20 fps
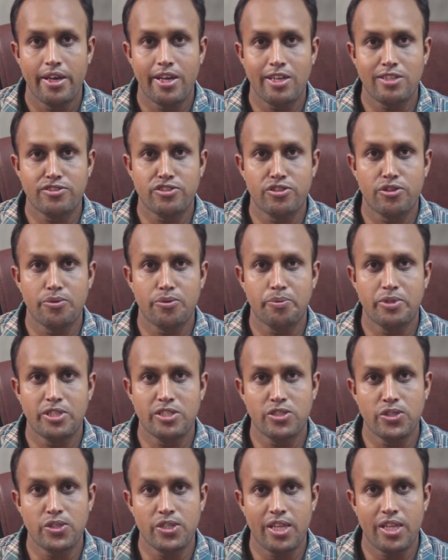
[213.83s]
একজন
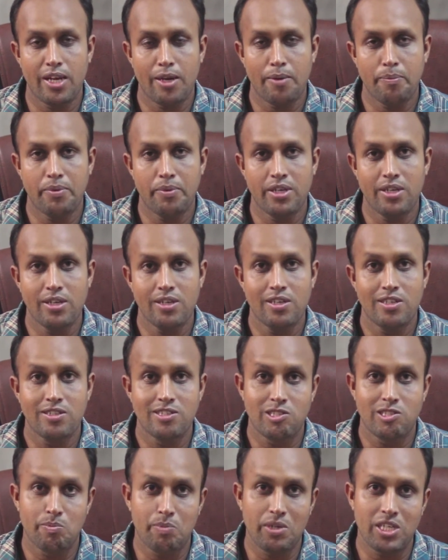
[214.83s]
ফিজিওথেরাপি
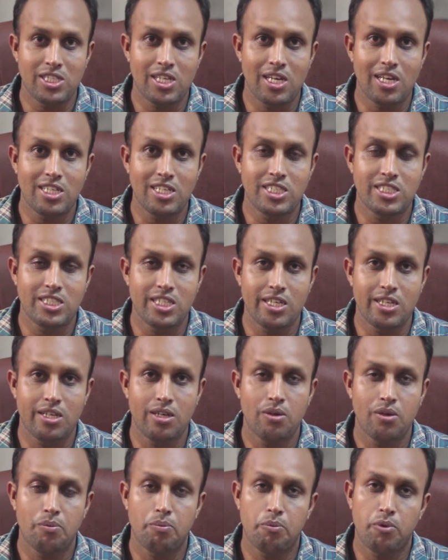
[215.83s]
স্পেশালিস্টের
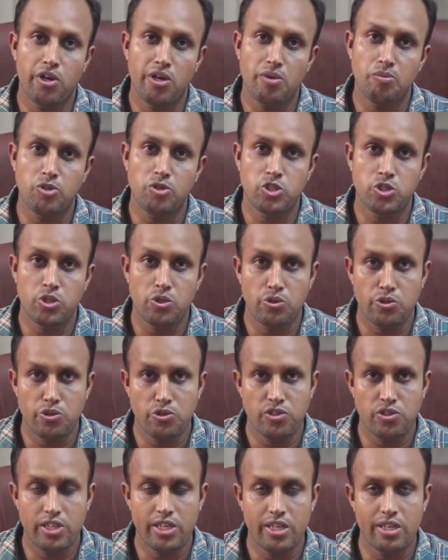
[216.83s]
পরামর্শ
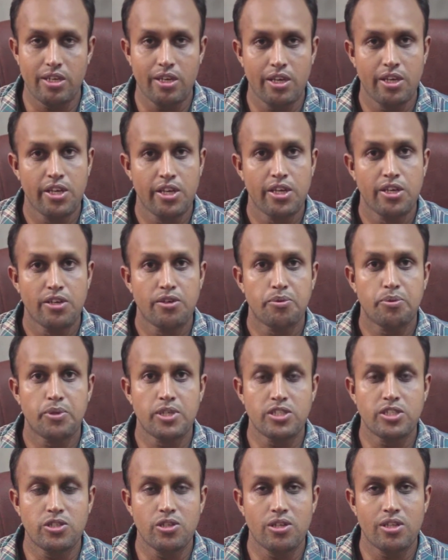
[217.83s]
অনুযায়ী
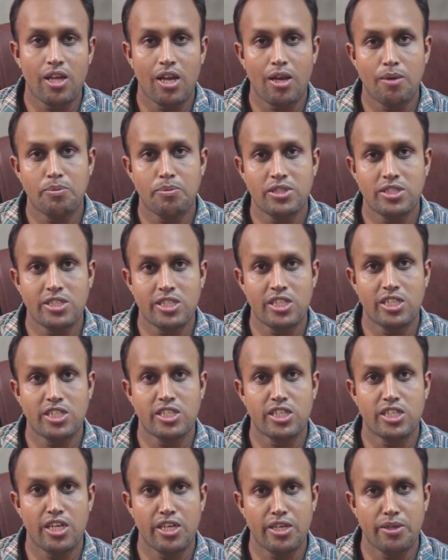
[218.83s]
ফিজিওথেরাপি
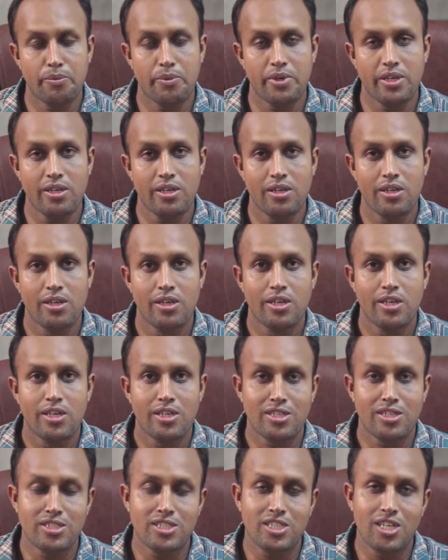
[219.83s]
চিকিৎসা নেবেন
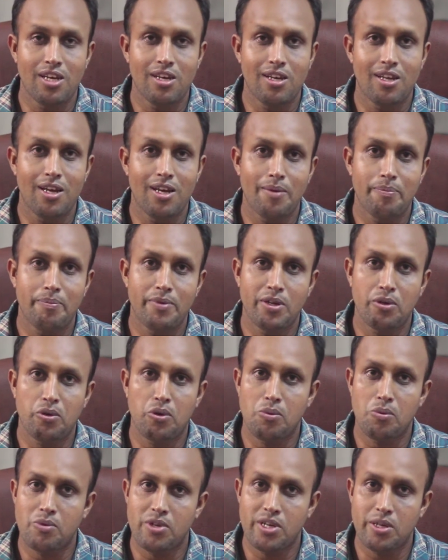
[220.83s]
ইনশাল্লাহ আপনার
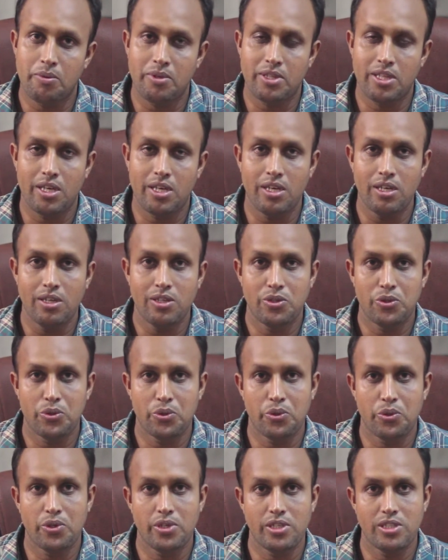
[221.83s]
কোমরে ব্যথা
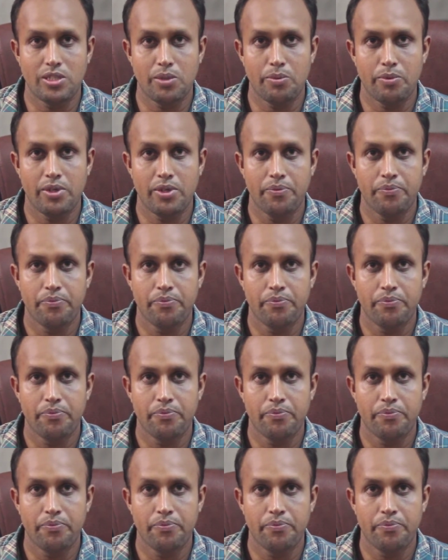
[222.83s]
দূর হয়ে যাবে